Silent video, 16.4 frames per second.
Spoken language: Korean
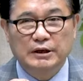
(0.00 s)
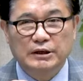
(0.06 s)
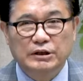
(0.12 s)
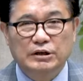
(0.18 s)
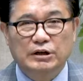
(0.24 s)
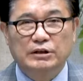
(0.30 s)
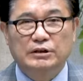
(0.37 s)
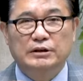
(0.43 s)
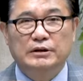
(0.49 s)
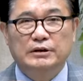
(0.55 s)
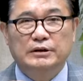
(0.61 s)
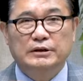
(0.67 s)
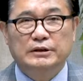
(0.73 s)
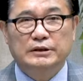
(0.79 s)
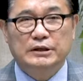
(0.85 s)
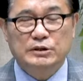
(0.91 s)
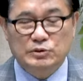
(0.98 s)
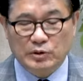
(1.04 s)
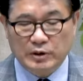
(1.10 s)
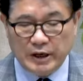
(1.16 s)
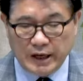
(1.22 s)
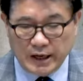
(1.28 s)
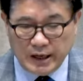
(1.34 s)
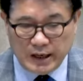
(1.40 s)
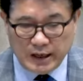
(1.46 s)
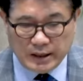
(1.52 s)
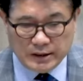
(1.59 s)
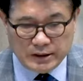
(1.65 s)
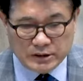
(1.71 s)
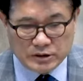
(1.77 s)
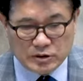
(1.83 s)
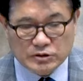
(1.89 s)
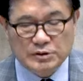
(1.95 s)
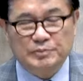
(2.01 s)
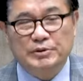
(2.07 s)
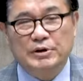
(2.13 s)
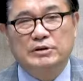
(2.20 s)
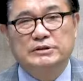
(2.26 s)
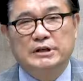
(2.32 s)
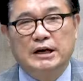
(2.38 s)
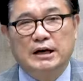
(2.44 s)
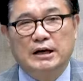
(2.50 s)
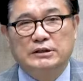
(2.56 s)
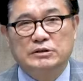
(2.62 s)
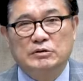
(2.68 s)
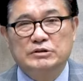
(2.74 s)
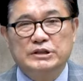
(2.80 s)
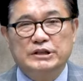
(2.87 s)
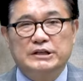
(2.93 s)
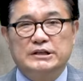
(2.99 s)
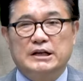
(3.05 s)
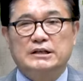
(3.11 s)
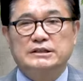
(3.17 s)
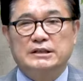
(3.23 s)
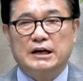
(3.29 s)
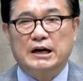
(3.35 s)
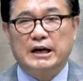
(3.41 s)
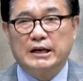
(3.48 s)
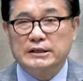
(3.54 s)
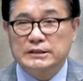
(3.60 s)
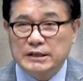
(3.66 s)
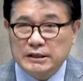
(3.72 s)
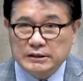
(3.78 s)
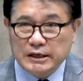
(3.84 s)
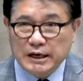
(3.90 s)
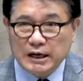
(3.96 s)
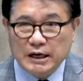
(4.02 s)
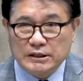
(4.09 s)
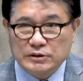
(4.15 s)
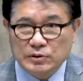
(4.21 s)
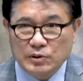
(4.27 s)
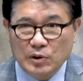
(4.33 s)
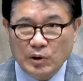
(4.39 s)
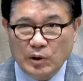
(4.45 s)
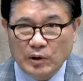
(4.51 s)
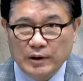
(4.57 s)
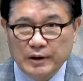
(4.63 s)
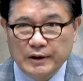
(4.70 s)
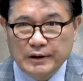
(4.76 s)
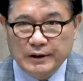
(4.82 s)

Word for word: 이런 일종의 이 정신병자, 정신이상자 행세를 해가지고